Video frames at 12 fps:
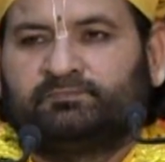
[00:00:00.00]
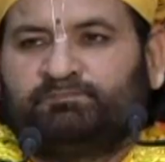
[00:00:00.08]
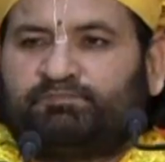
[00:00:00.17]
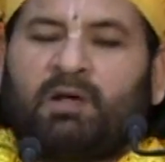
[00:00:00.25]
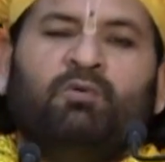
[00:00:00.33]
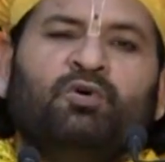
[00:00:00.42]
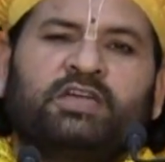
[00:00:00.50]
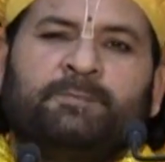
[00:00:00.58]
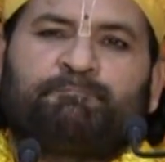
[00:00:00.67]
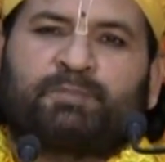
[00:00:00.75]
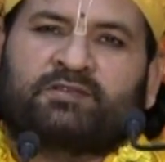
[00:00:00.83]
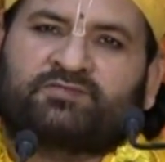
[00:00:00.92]
प्रभु की
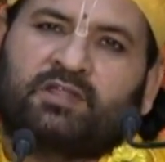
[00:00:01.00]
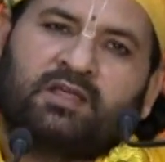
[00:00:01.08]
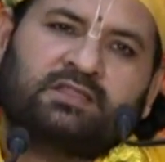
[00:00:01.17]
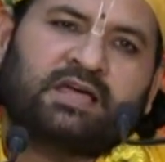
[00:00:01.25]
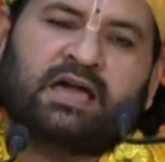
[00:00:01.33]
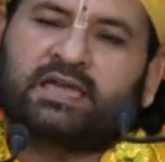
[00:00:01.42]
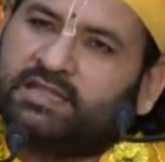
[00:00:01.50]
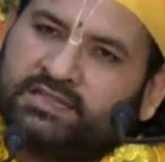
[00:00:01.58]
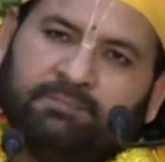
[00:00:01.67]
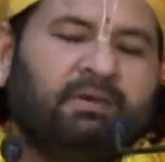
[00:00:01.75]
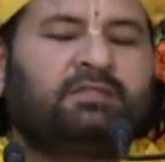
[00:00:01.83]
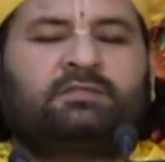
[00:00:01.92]
प्रसन्नता के
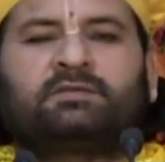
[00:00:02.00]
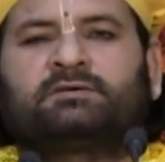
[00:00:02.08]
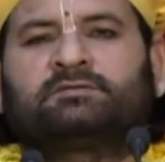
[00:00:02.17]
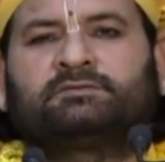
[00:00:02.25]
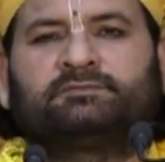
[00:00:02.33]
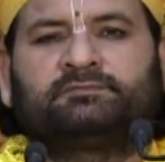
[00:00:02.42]
निमित्त